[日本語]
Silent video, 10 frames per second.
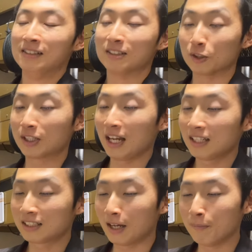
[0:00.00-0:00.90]
そし
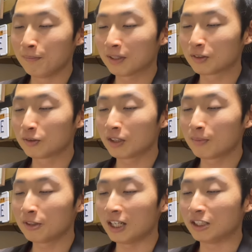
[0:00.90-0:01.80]
て
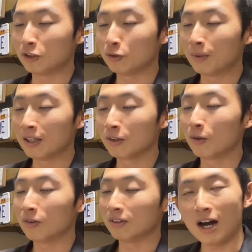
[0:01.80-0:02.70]
300g 台中盤
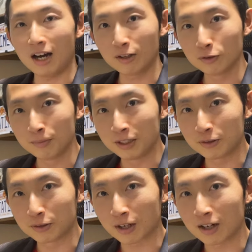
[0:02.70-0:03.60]
の
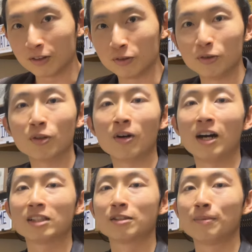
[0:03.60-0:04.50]
アルミクランクの
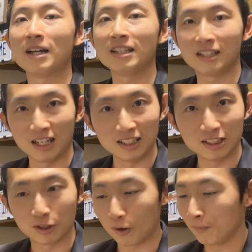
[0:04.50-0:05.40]
発売開
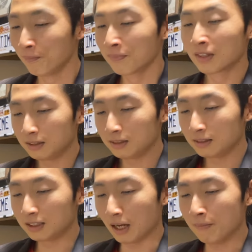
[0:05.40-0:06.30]
始と
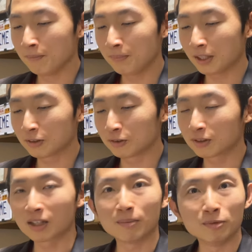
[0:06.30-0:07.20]

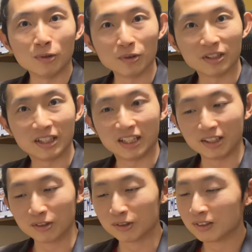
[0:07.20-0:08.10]
300g を
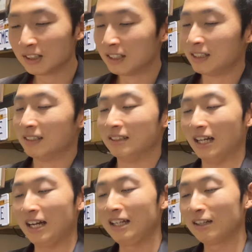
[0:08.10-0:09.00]
切る
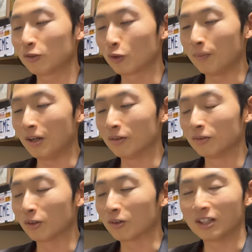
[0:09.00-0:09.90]

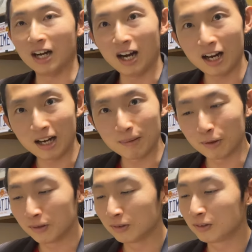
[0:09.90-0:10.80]

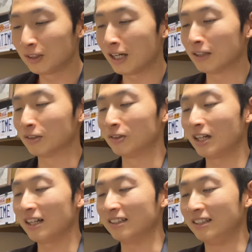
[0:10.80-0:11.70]
ダイレクトマウントカーボンクランク
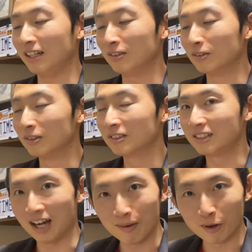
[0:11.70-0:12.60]
が出る
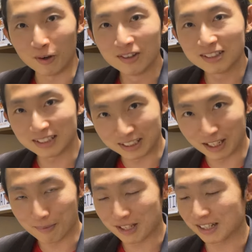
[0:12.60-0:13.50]
かも
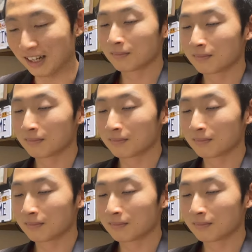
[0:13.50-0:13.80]
しれません